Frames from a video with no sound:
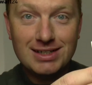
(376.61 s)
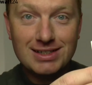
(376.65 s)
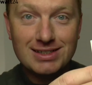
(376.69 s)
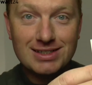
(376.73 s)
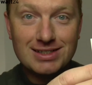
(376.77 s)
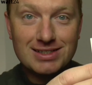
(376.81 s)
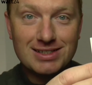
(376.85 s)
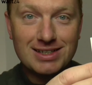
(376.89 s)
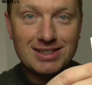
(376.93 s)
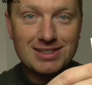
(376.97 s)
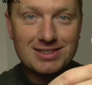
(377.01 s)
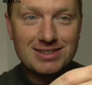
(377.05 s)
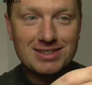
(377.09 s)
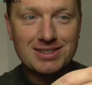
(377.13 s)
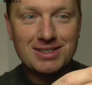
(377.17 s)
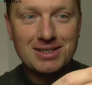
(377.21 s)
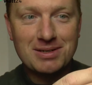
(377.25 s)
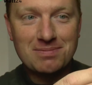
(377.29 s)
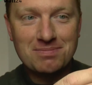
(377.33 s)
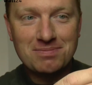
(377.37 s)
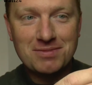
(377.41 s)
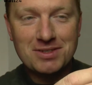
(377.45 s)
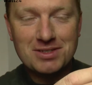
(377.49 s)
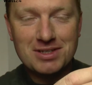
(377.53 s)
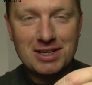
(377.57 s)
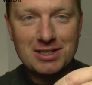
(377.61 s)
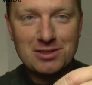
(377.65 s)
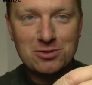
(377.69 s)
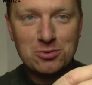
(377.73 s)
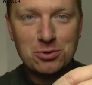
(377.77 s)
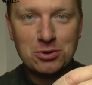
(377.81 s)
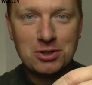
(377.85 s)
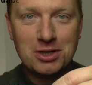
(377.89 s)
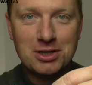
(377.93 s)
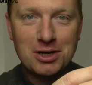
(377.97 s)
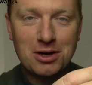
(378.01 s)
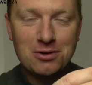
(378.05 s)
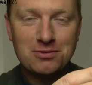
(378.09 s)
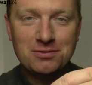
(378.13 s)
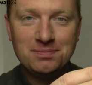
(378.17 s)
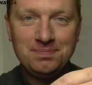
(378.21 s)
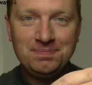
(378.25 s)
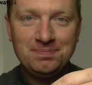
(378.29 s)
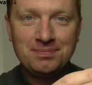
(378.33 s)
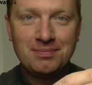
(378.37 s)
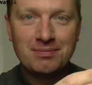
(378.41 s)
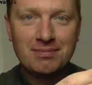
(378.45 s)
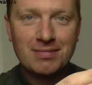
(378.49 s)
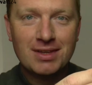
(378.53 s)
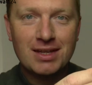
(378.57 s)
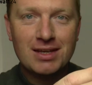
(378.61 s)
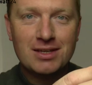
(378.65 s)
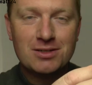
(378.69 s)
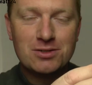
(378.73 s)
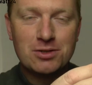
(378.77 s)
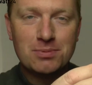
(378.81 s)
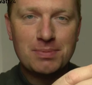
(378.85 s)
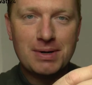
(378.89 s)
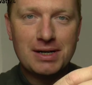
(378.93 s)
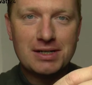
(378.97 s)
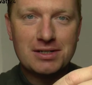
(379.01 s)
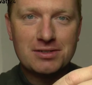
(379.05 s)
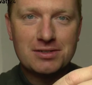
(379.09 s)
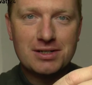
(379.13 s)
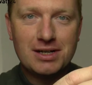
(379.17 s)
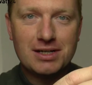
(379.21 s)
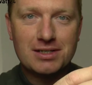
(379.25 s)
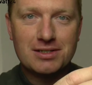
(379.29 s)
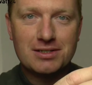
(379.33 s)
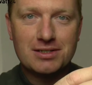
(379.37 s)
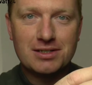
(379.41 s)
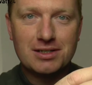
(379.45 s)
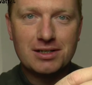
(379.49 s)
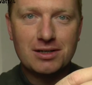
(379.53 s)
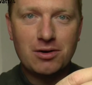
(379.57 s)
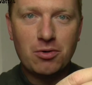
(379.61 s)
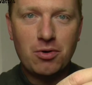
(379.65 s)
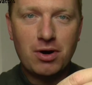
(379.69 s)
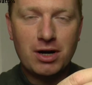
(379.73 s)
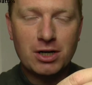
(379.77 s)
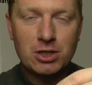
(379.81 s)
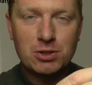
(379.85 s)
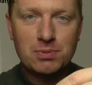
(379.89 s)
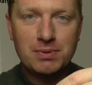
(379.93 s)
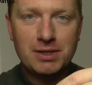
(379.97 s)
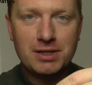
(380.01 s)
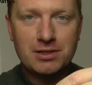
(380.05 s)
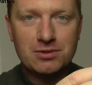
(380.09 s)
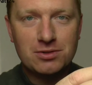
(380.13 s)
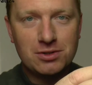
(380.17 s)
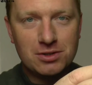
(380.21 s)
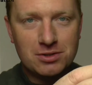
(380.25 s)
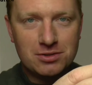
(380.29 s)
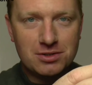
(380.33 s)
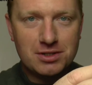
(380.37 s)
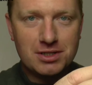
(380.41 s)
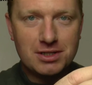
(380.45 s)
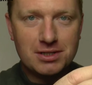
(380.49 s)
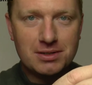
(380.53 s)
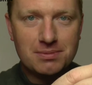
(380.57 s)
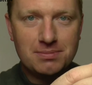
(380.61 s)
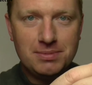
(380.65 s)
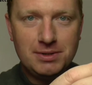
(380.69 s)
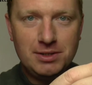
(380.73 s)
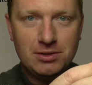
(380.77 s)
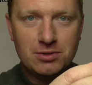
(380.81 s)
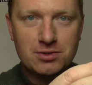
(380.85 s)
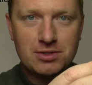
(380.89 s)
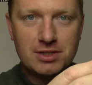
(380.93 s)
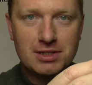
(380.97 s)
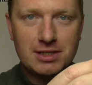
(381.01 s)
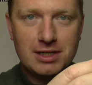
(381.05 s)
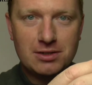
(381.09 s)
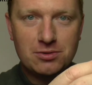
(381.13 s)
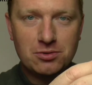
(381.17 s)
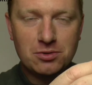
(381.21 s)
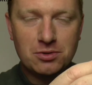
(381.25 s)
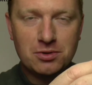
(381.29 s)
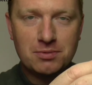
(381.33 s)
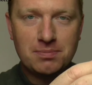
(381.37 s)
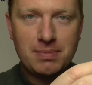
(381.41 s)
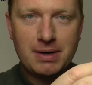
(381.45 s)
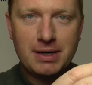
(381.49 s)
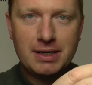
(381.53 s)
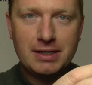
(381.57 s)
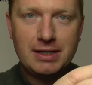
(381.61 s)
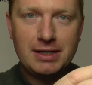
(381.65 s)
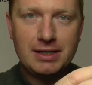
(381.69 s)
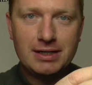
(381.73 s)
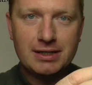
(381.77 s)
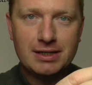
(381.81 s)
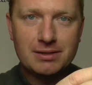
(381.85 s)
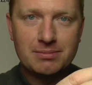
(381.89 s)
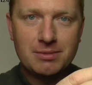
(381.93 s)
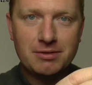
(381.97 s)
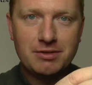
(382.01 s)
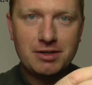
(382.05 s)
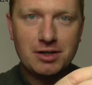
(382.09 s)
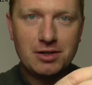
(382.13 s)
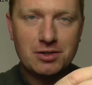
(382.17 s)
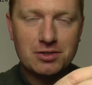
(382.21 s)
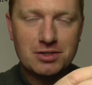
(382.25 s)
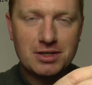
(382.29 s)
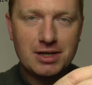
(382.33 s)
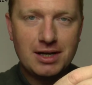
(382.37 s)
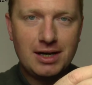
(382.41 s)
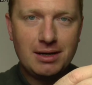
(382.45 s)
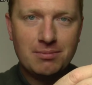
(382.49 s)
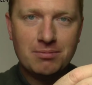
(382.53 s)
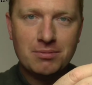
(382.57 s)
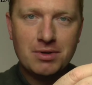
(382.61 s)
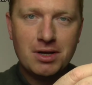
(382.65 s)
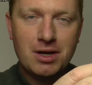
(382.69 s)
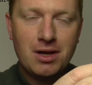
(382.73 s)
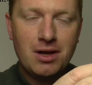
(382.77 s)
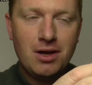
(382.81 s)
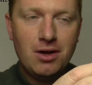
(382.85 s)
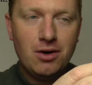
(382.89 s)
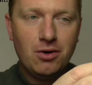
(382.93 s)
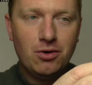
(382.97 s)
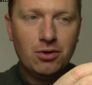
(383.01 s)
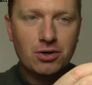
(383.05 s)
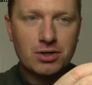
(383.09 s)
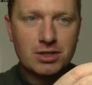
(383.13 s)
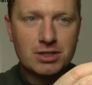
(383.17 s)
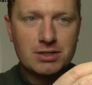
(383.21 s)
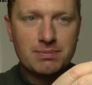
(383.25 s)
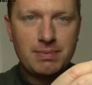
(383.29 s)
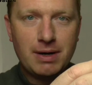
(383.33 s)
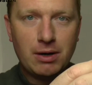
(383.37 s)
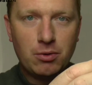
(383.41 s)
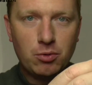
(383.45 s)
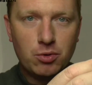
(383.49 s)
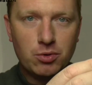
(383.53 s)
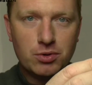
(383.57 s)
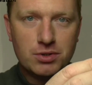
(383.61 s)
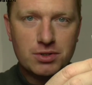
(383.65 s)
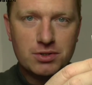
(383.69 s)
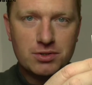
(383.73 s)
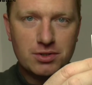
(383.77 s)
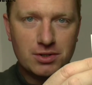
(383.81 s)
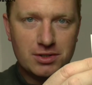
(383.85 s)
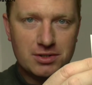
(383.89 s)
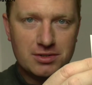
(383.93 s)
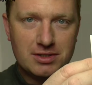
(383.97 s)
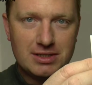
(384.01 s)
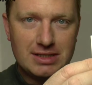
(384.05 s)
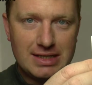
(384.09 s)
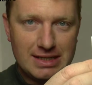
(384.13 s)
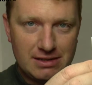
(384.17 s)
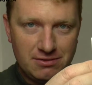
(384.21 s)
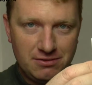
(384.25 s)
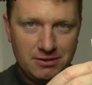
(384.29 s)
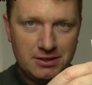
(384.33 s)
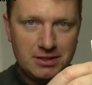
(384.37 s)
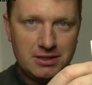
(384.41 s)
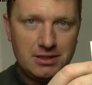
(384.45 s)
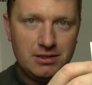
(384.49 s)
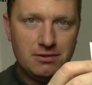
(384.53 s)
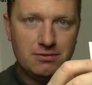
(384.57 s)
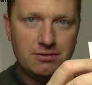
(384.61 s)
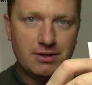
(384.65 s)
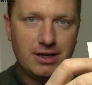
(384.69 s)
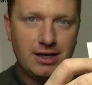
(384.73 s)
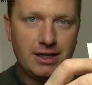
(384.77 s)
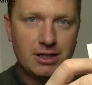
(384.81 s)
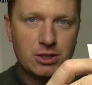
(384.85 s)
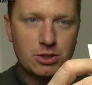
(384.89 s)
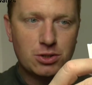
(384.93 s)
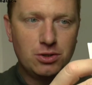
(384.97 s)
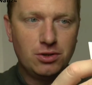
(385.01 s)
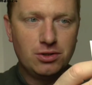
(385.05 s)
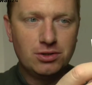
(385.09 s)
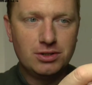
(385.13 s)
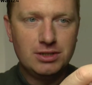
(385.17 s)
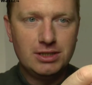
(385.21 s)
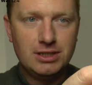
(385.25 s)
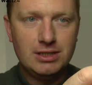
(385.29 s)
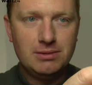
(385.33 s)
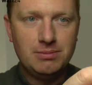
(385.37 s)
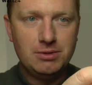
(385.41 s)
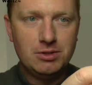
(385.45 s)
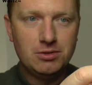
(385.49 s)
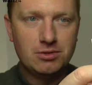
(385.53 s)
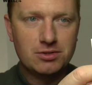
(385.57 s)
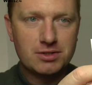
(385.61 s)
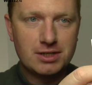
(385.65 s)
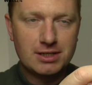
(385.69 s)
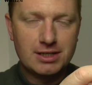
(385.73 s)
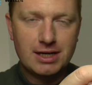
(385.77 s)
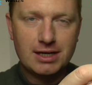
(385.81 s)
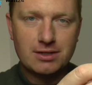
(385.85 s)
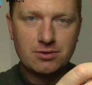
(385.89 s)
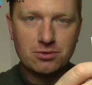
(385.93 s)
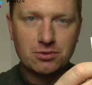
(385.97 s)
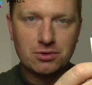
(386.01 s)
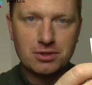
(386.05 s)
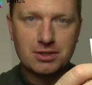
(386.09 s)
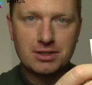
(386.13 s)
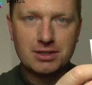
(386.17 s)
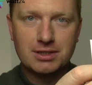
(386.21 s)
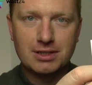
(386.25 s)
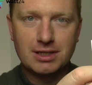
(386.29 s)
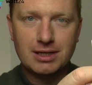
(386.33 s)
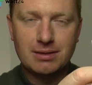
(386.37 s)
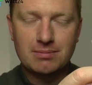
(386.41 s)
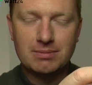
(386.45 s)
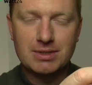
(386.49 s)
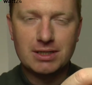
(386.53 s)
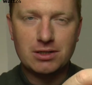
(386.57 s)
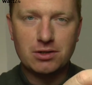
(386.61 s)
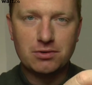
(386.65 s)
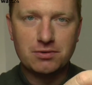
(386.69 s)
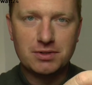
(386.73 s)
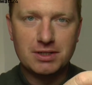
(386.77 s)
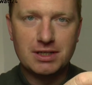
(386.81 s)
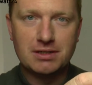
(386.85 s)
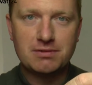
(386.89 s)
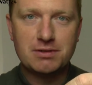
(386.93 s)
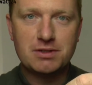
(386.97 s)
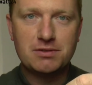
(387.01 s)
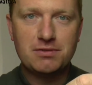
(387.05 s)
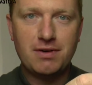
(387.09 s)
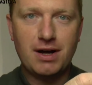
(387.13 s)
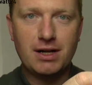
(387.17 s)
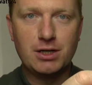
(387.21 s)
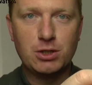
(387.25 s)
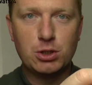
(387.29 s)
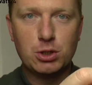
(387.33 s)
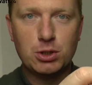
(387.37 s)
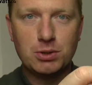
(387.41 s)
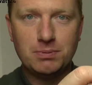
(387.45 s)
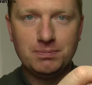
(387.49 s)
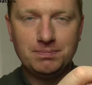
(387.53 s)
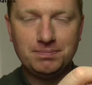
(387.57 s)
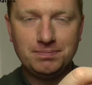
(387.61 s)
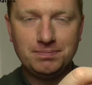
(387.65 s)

Das heißt, ähm, es ist alles gut gelaufen. Sobald es halt äh, orange blinkt, sollten Sie die Bedienungsanleitung bei Gelegenheit mal wieder rauskramen und bei rot sollten Sie definitiv reinschauen in die Bedienungsanleitung. da läuft dann etwas falsch.